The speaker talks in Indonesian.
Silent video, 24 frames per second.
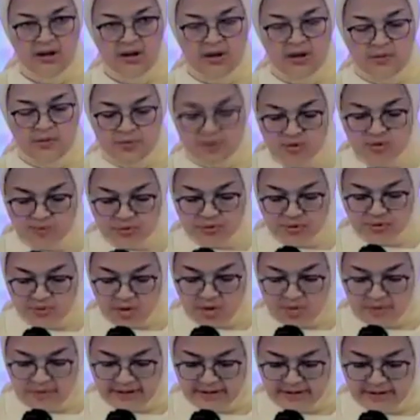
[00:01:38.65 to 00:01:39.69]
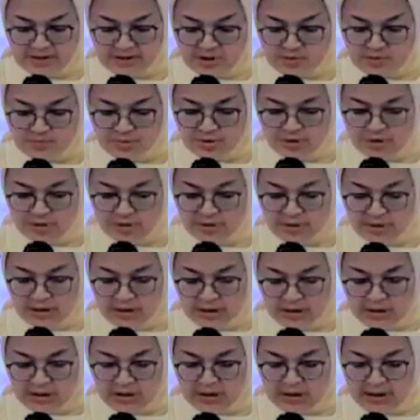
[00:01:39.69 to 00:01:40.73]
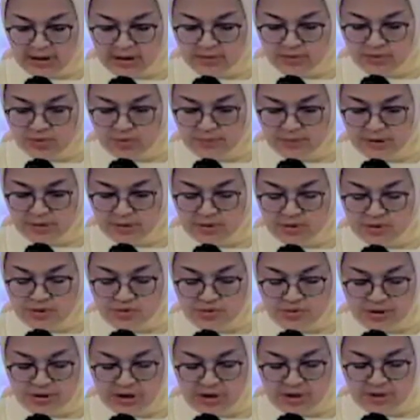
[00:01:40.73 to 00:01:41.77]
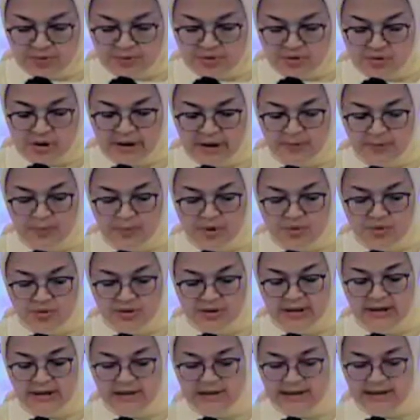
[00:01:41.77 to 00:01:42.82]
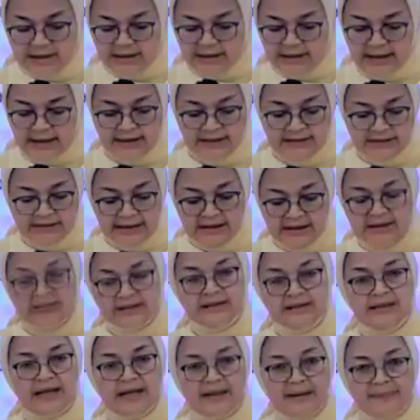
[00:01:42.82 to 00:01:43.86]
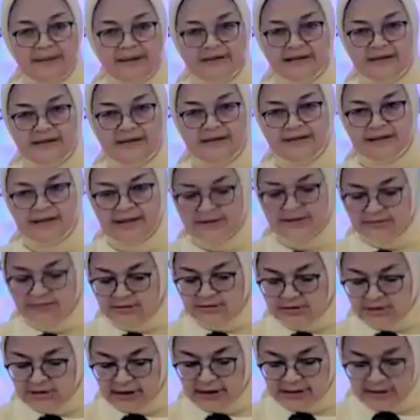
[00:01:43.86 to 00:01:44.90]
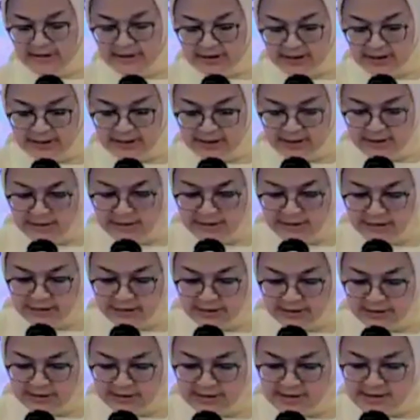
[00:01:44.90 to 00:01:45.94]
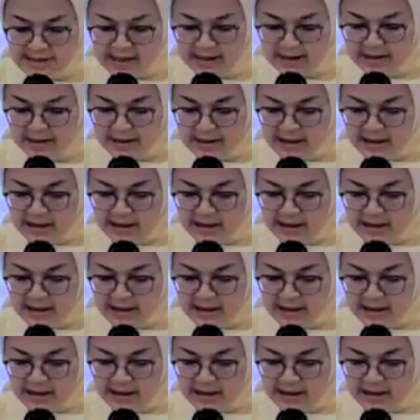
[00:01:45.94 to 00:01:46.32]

produk-produk obat tersebut dan untuk menelusuri penjualan produk yang dinyatakan tadi tidak aman tadi ya ada eh, tiga.